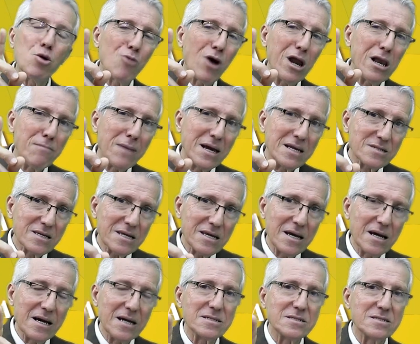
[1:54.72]
como el
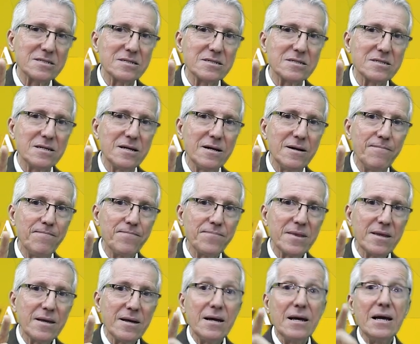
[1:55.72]
Mesías
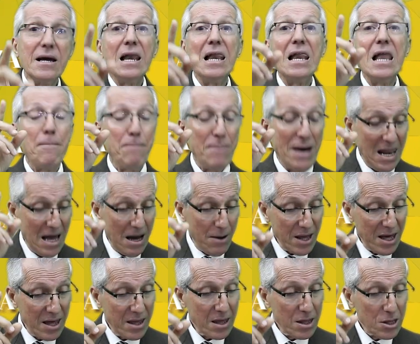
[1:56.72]
la
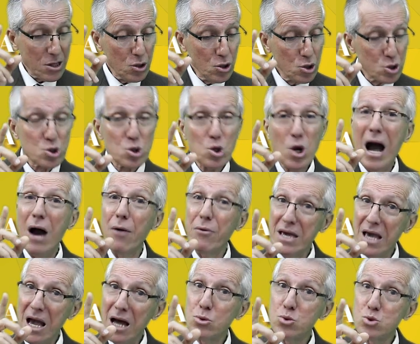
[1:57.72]
palabra de Dios
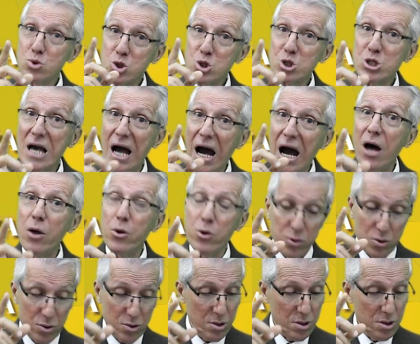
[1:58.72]
había
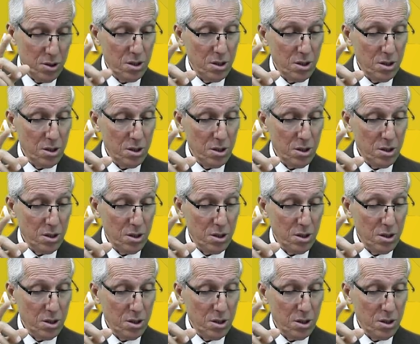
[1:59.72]
anunciado